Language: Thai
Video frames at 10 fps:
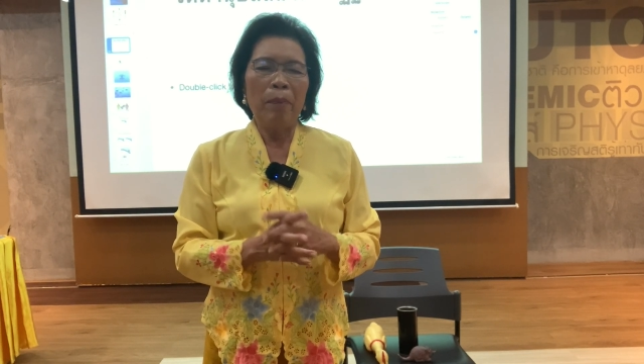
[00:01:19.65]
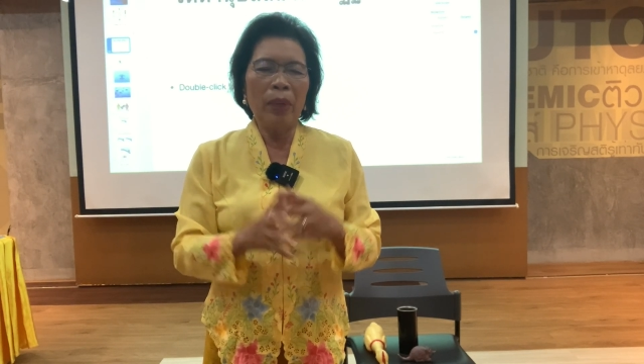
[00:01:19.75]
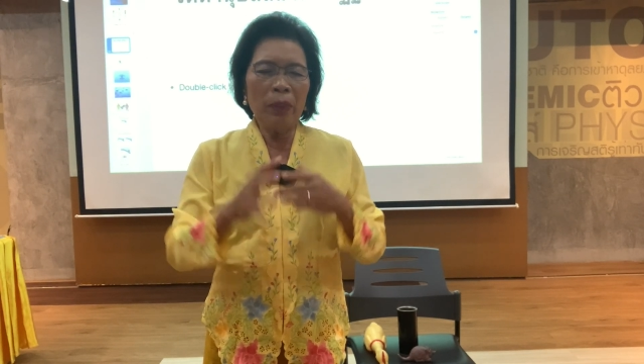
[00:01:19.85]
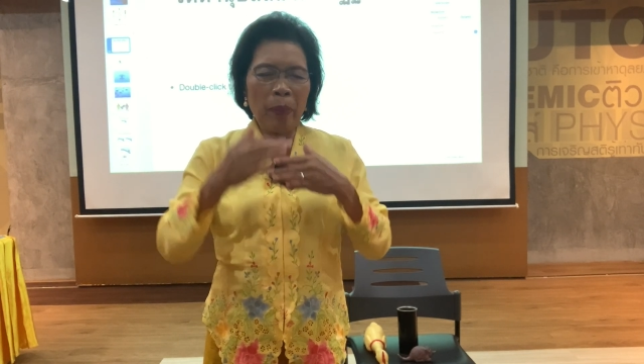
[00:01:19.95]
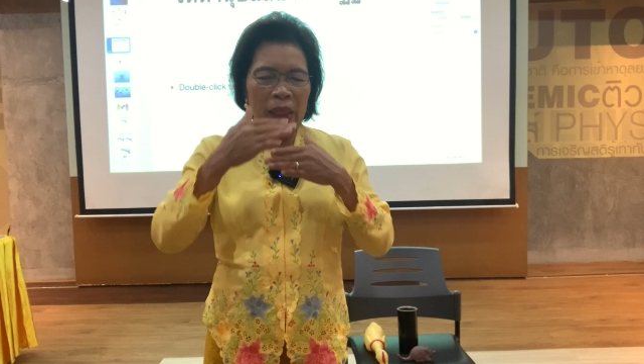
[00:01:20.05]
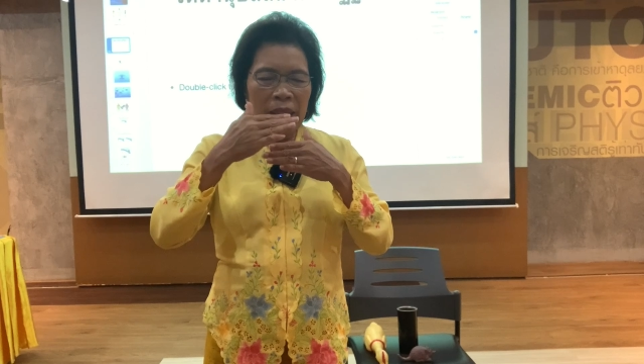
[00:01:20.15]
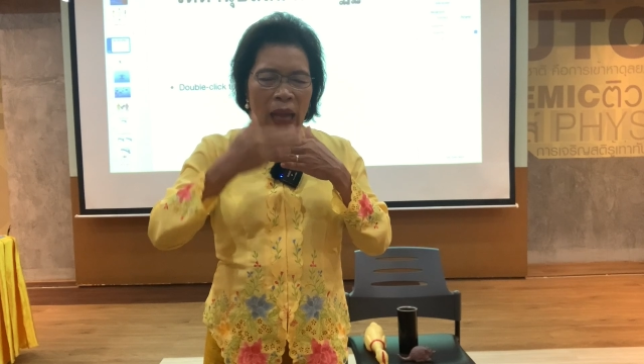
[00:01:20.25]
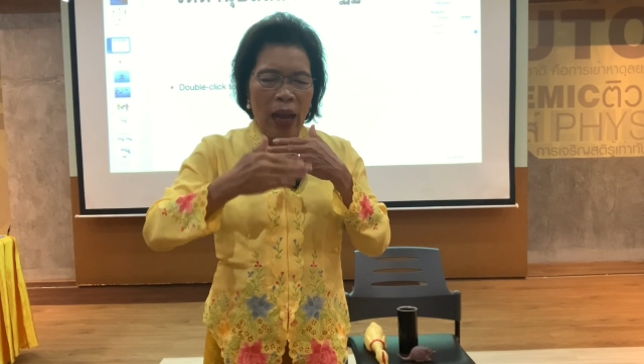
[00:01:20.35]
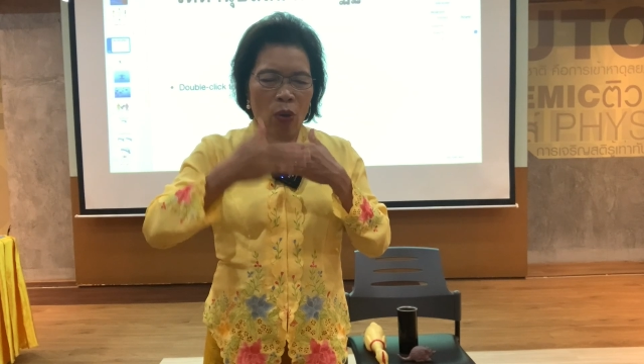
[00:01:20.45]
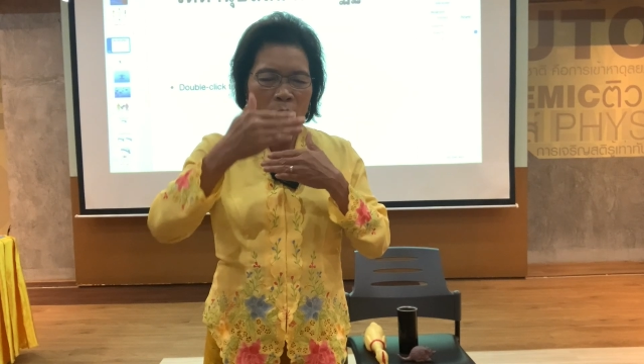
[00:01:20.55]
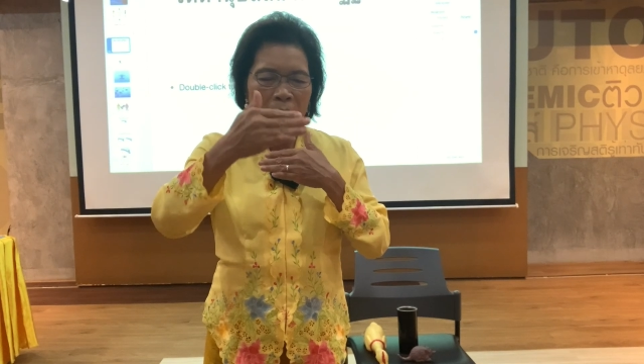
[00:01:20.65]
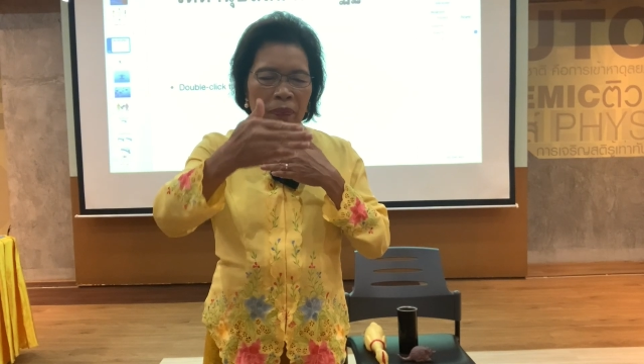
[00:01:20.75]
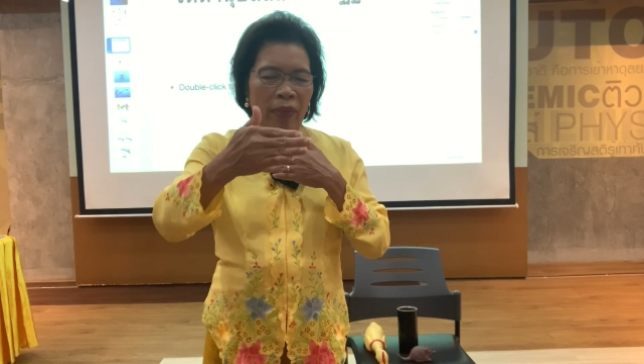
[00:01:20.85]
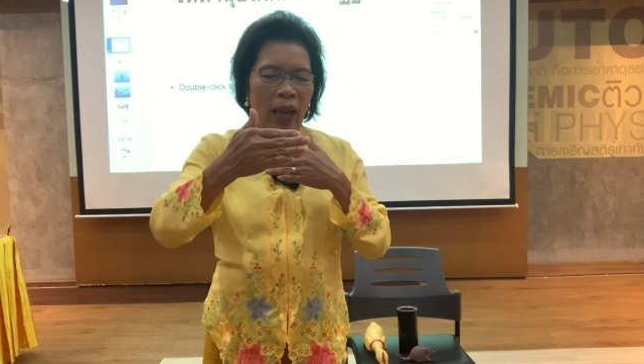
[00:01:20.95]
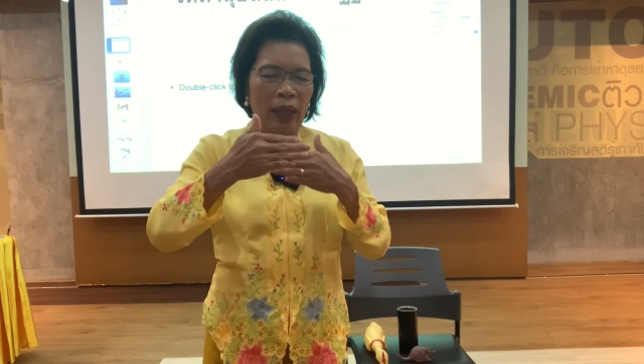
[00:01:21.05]
มันไปสร้างความ
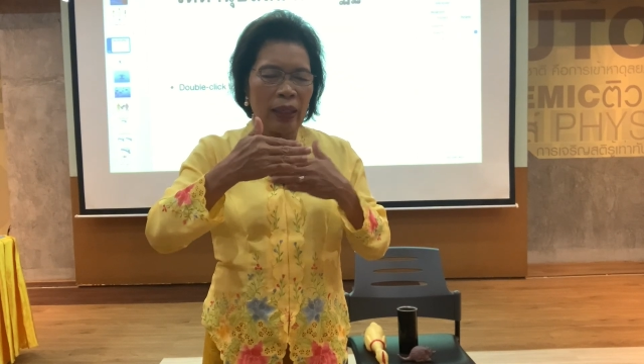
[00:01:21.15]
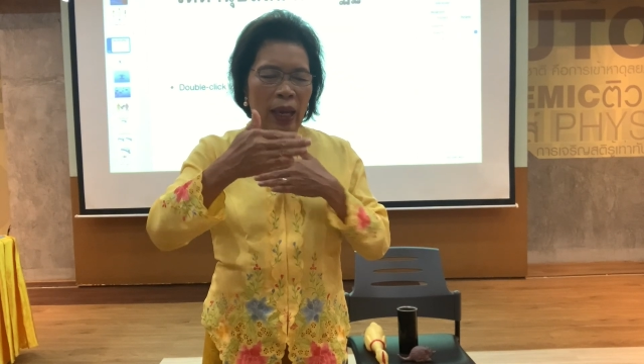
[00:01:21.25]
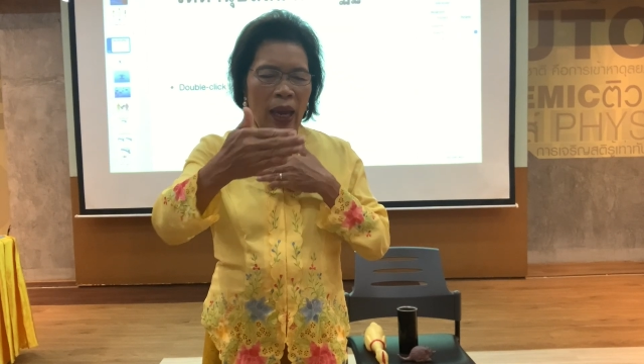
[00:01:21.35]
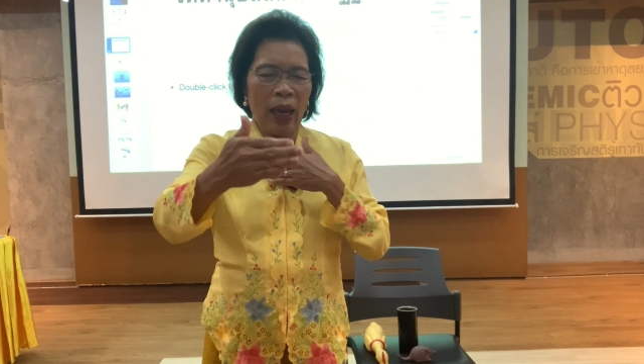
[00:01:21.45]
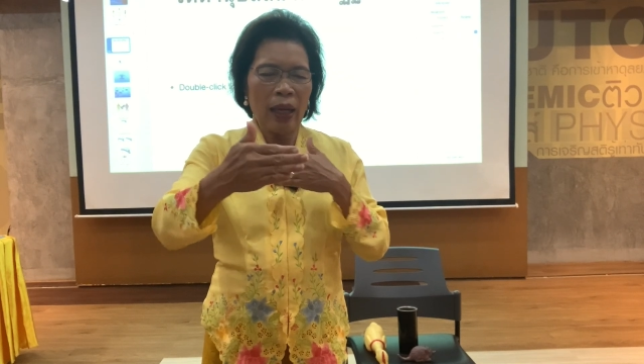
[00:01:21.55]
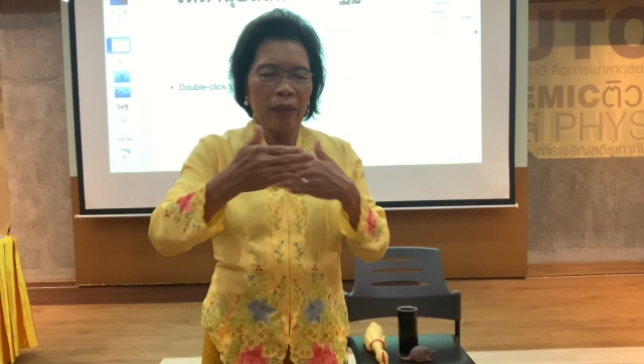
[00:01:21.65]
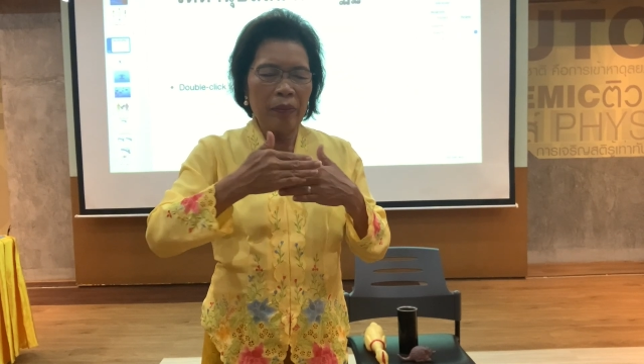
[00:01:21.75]
แตกแยก